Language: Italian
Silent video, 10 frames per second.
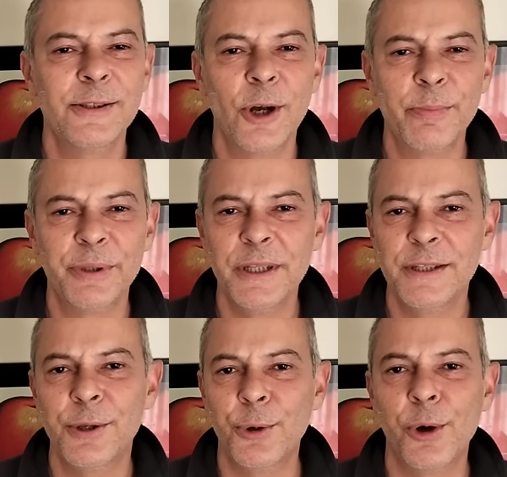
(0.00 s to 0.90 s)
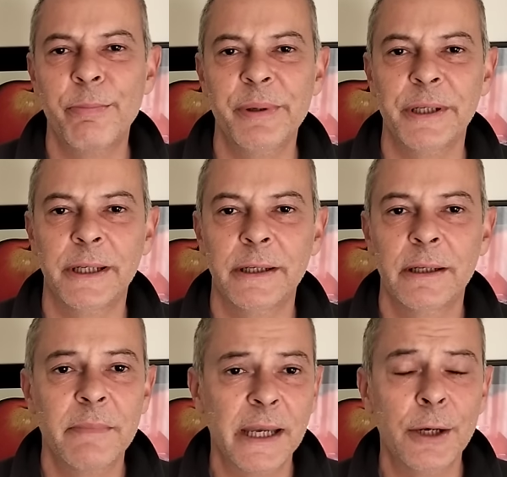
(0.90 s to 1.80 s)
Stop distro hopping
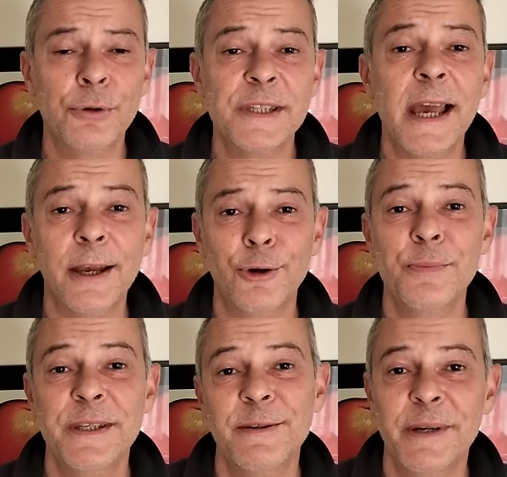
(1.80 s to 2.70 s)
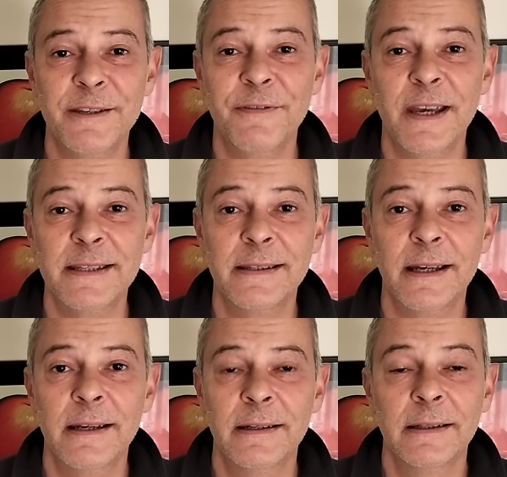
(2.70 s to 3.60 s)
Ma che cos'è e come si
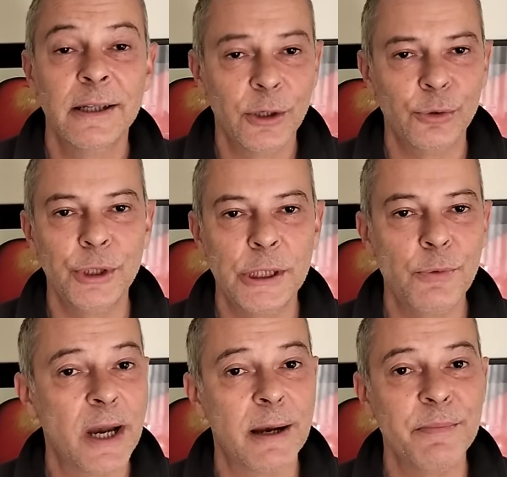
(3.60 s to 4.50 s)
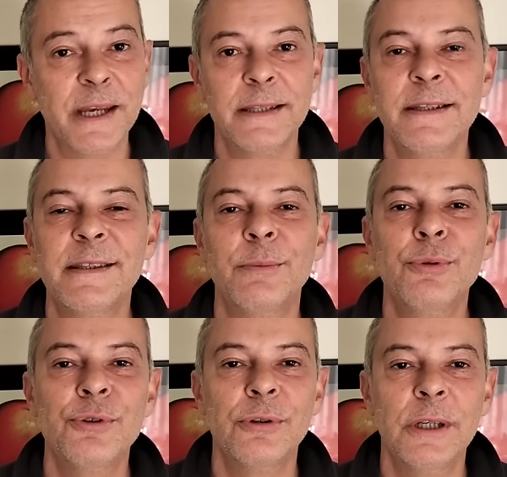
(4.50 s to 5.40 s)
manifesta? Continui a cambiare
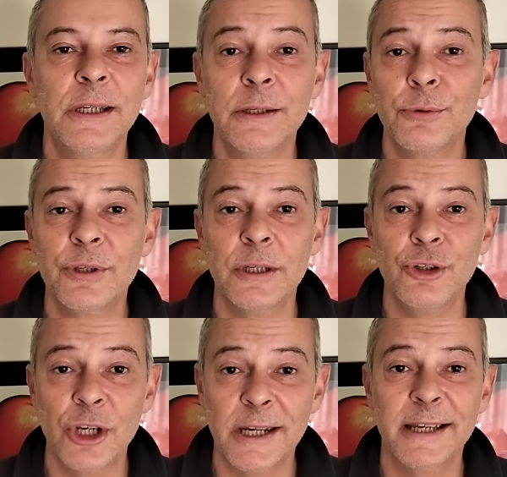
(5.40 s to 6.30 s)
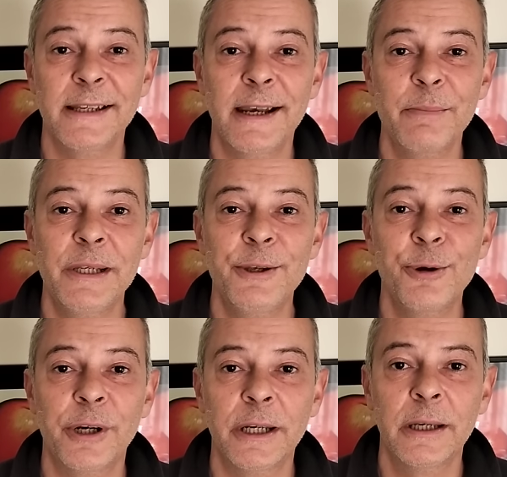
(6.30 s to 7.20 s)
distribuzione Linux in cerca della
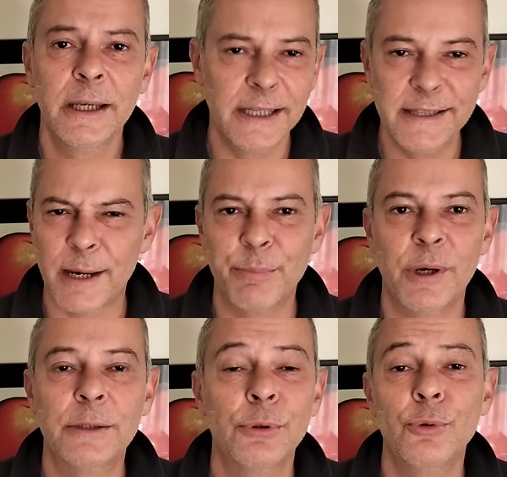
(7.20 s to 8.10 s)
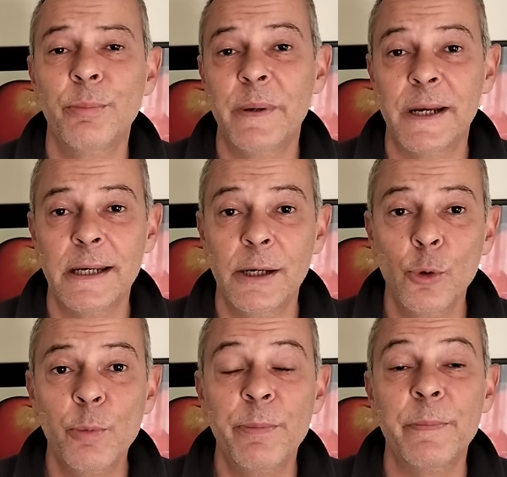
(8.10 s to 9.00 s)
migliore, intrappolato in un perenne
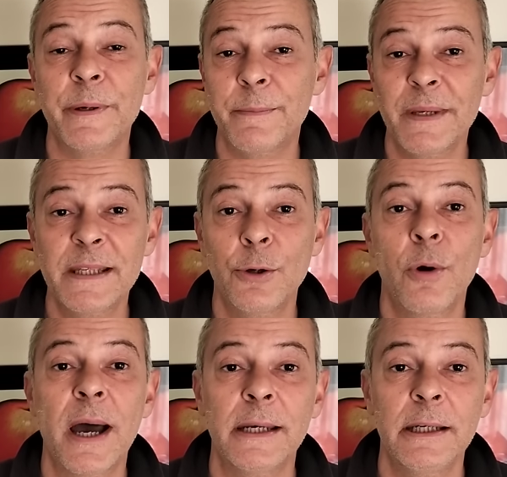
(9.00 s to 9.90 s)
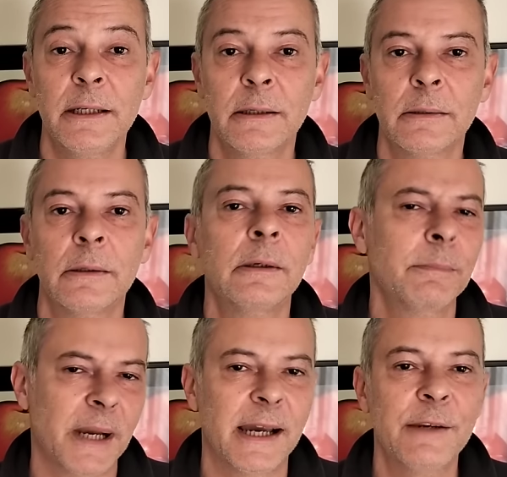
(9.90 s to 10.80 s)
loop per mesi o anni?
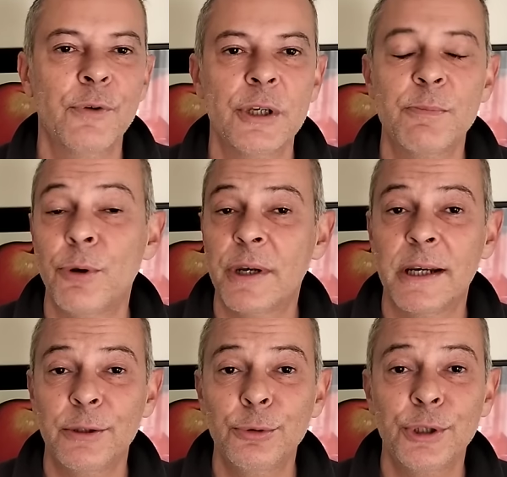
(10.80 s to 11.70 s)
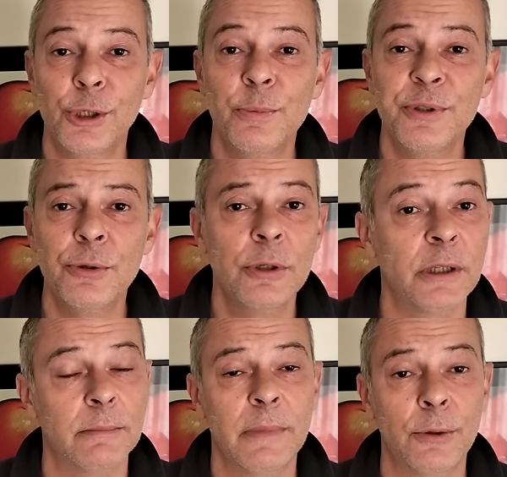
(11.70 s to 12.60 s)
Magari vuoi esplorare tutte le
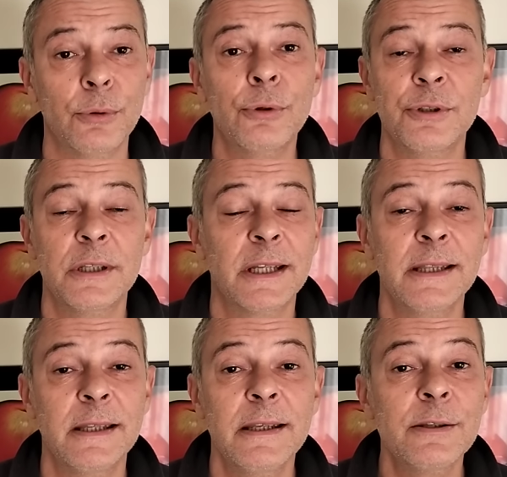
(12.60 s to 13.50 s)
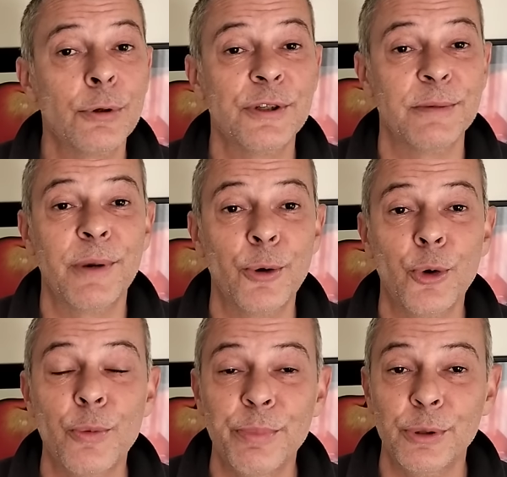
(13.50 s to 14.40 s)
opzioni, ma con così tante distro sembra un
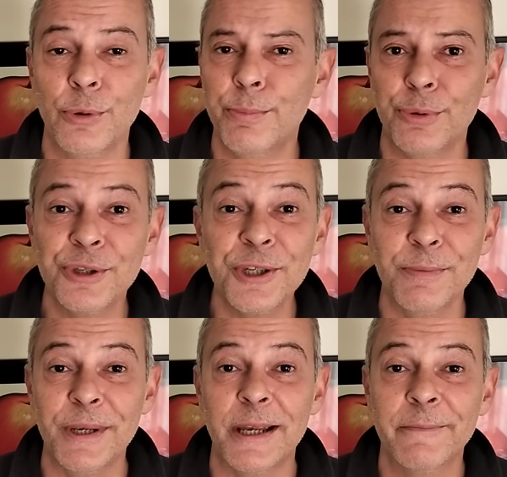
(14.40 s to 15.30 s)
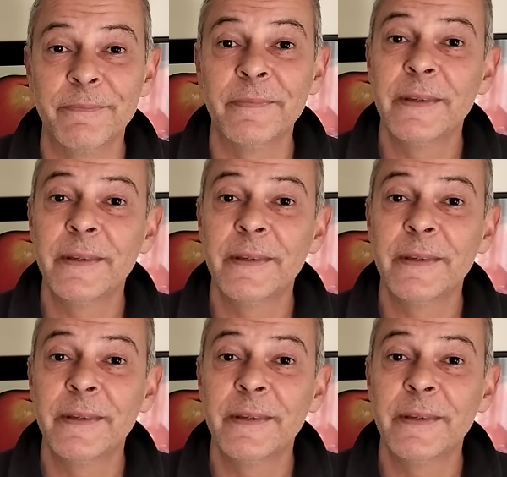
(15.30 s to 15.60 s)
compito impossibile.